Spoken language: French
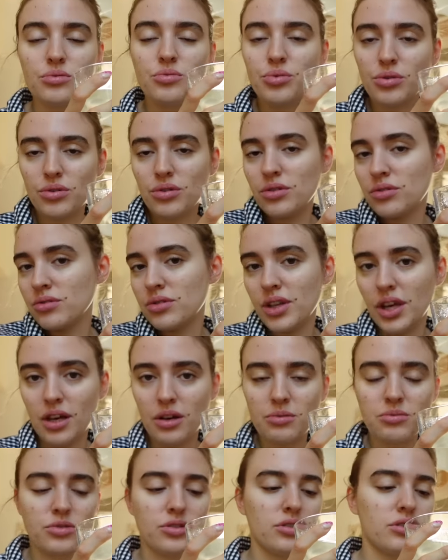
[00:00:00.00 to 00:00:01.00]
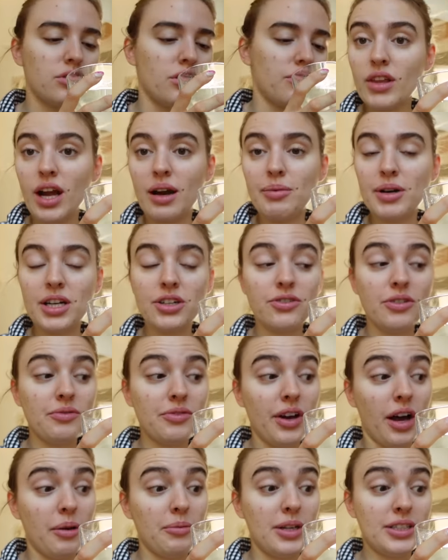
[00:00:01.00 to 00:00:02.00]
pour le goûter comme je disais après je vais
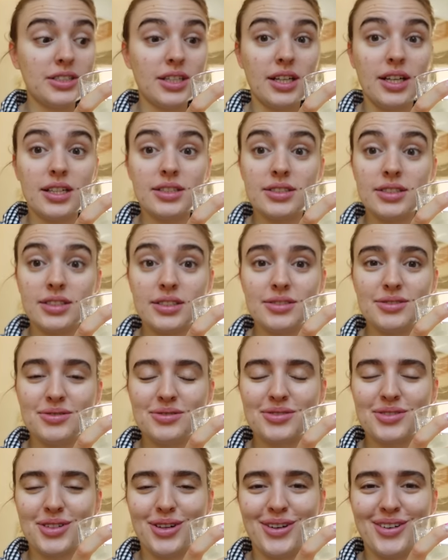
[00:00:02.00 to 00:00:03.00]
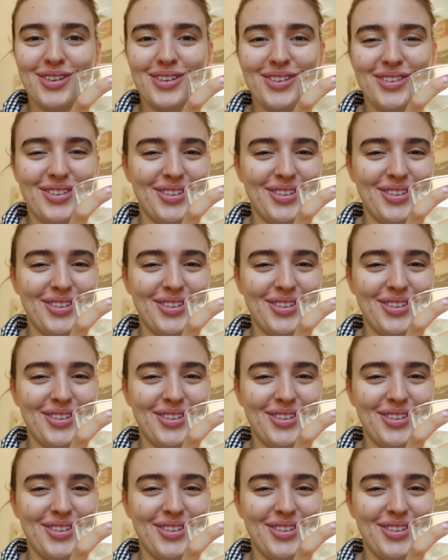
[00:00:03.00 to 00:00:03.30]
me faire un match à la télé donc euh,